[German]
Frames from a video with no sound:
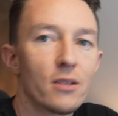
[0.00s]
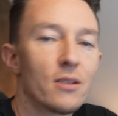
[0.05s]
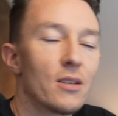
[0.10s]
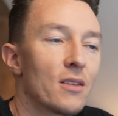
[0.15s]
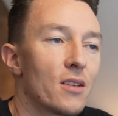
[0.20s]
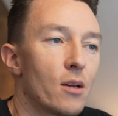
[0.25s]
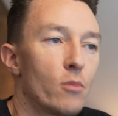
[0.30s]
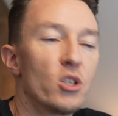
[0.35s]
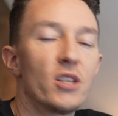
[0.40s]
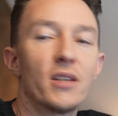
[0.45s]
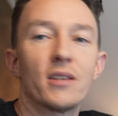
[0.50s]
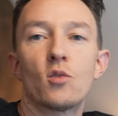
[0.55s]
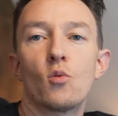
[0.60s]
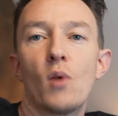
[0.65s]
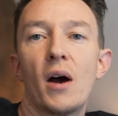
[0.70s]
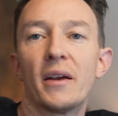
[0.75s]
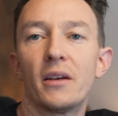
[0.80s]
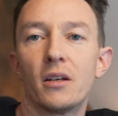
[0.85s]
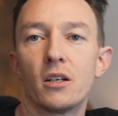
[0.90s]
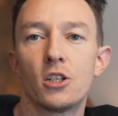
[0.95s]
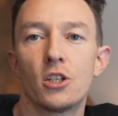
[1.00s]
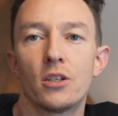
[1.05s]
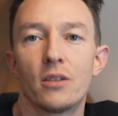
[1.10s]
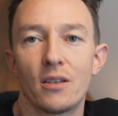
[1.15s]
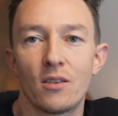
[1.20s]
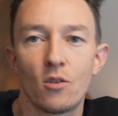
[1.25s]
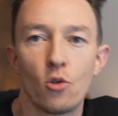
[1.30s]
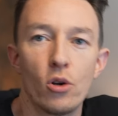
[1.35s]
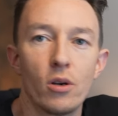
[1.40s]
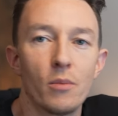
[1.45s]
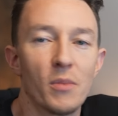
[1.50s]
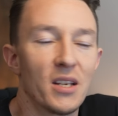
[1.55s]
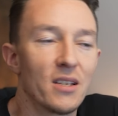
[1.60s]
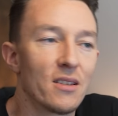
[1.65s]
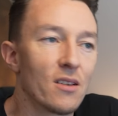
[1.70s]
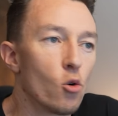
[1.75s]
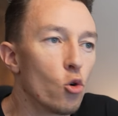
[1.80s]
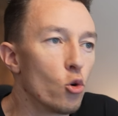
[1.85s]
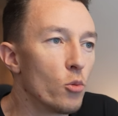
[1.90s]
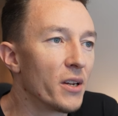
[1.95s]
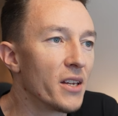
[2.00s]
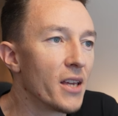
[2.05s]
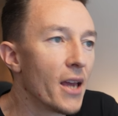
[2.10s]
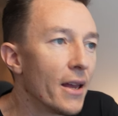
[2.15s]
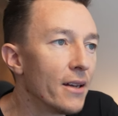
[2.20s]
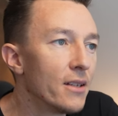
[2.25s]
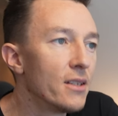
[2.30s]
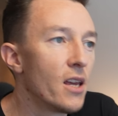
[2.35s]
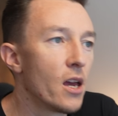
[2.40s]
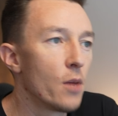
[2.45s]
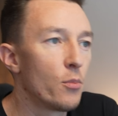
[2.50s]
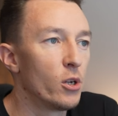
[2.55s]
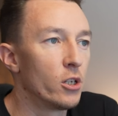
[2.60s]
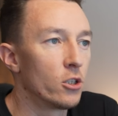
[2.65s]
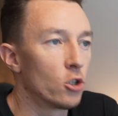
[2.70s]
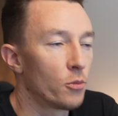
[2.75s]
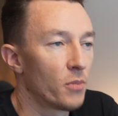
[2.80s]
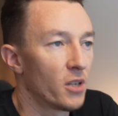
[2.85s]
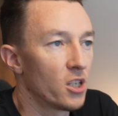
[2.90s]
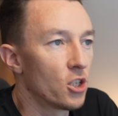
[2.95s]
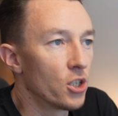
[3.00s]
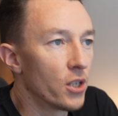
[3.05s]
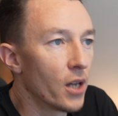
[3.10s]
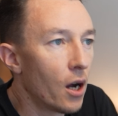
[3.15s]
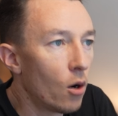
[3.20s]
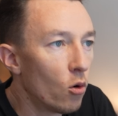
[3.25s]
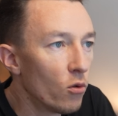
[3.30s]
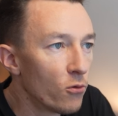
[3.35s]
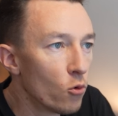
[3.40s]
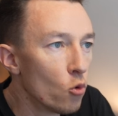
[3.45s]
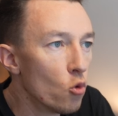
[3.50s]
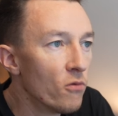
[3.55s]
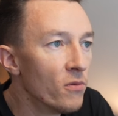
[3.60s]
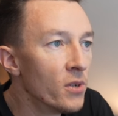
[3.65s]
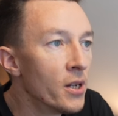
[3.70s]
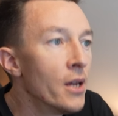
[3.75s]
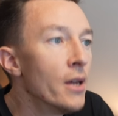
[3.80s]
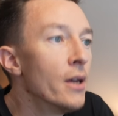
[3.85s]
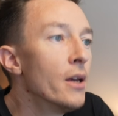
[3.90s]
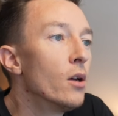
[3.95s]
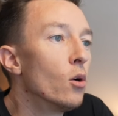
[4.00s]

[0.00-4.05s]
Das habe ich jetzt so eingerichtet, das könnte man jetzt auch über die Handy-App entsprechend aufrufen.